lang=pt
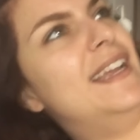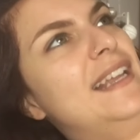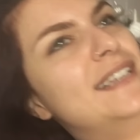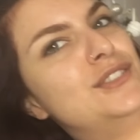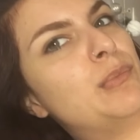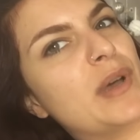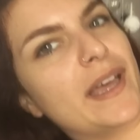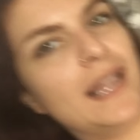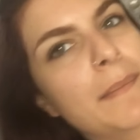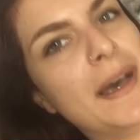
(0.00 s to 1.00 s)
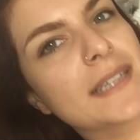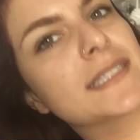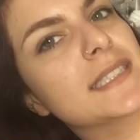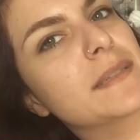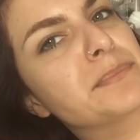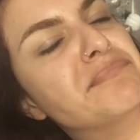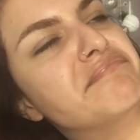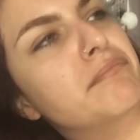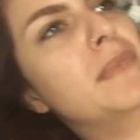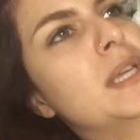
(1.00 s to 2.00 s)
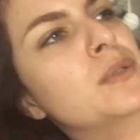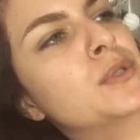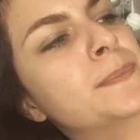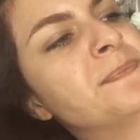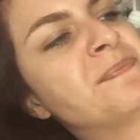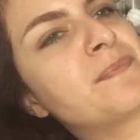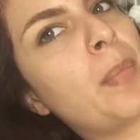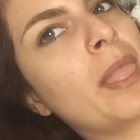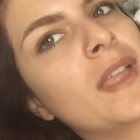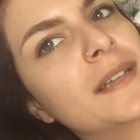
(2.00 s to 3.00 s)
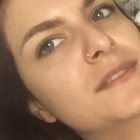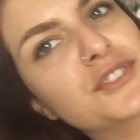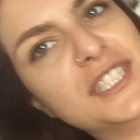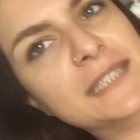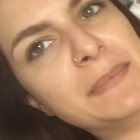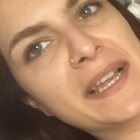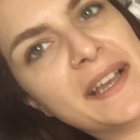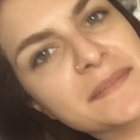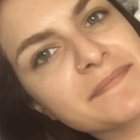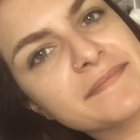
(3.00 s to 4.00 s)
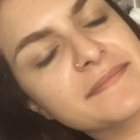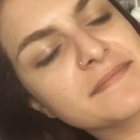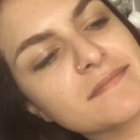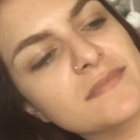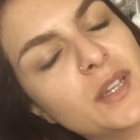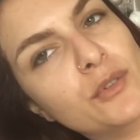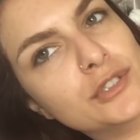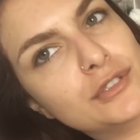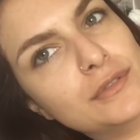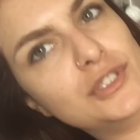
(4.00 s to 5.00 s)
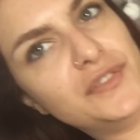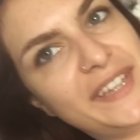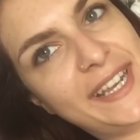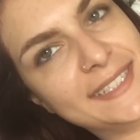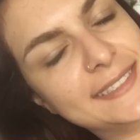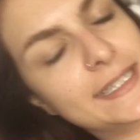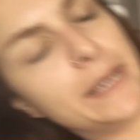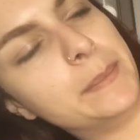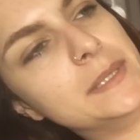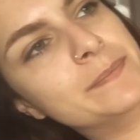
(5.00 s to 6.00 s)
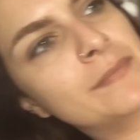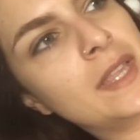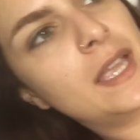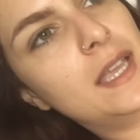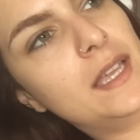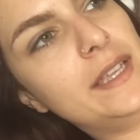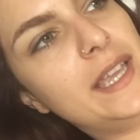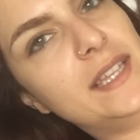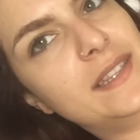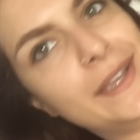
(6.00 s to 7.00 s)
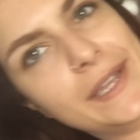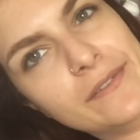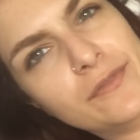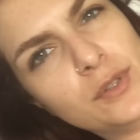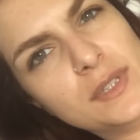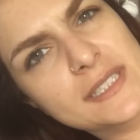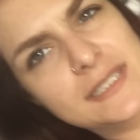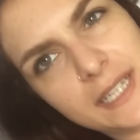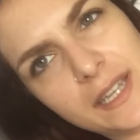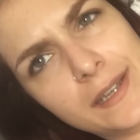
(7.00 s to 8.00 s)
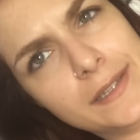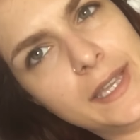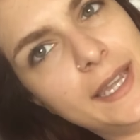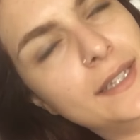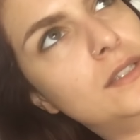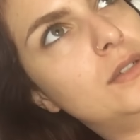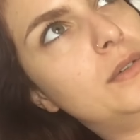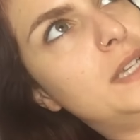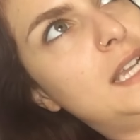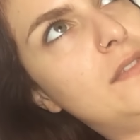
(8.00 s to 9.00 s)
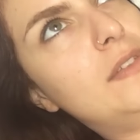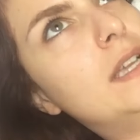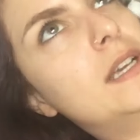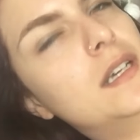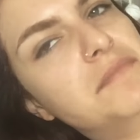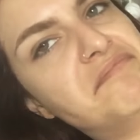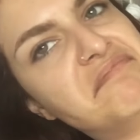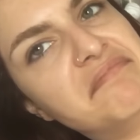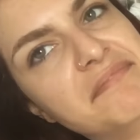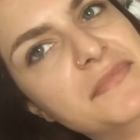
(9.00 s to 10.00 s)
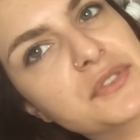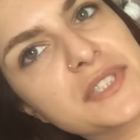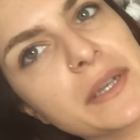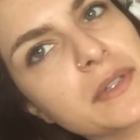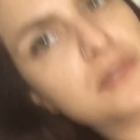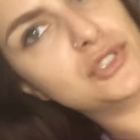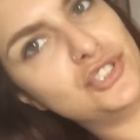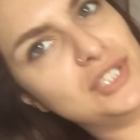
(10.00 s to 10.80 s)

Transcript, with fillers: Ele é tipo aquela massa meio... não sei explicar. Tem um gosto diferente, sabe? E aí tem fruta seca dentro e ele fica não sei quantos